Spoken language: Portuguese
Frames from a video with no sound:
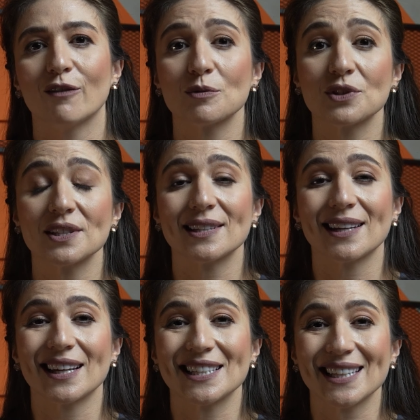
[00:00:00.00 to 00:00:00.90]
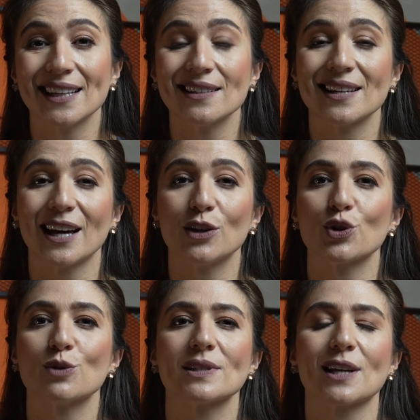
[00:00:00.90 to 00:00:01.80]
Vamos te ensinar a gerenciar e
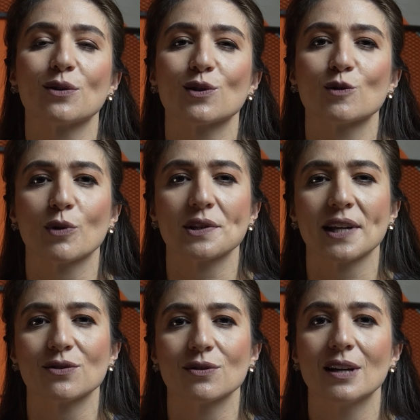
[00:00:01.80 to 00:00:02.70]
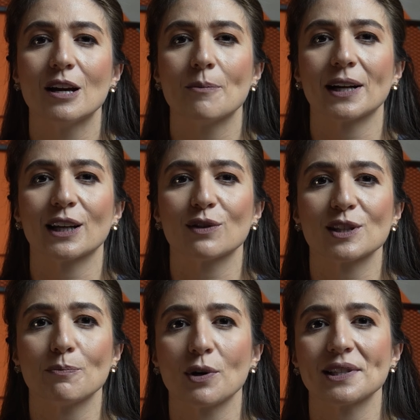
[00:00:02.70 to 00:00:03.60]
otimizar os seus processos para que
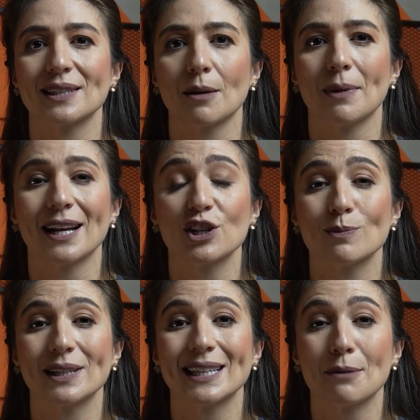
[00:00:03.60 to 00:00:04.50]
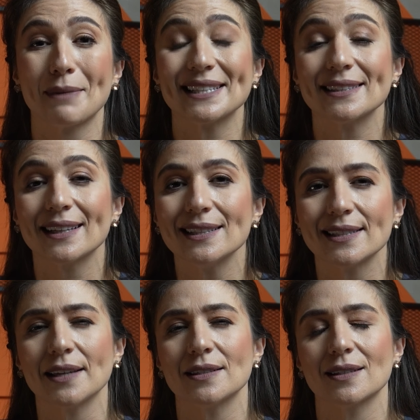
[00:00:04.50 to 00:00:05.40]
você possa trabalhar de maneira mais
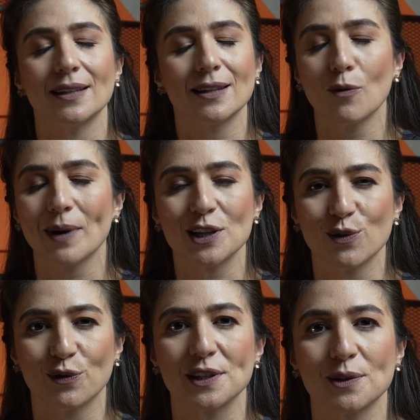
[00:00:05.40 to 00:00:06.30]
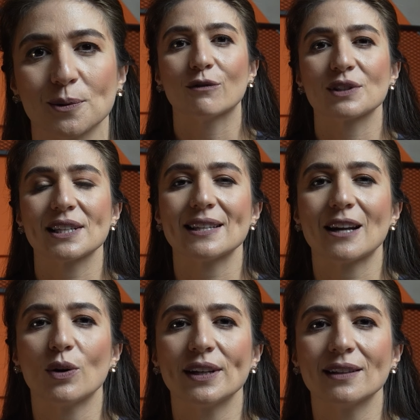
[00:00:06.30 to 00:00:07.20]
inteligente e não mais difícil. Você
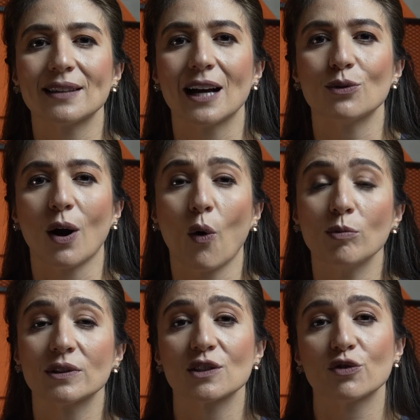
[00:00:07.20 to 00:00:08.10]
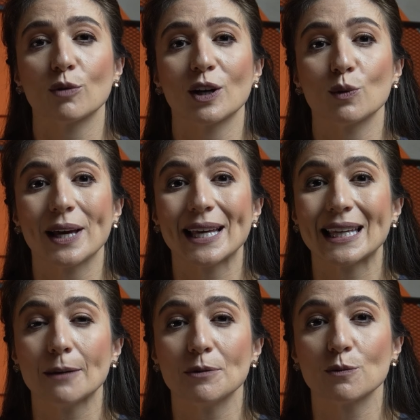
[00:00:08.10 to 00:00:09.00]
será orientado a como transformar uma
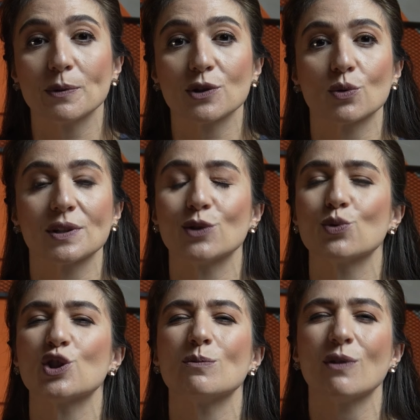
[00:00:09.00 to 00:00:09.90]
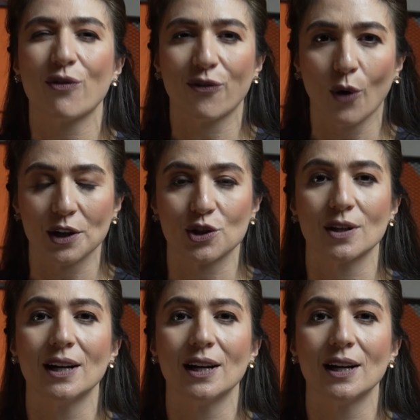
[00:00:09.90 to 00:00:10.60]
equipe de pessoas em um time forte,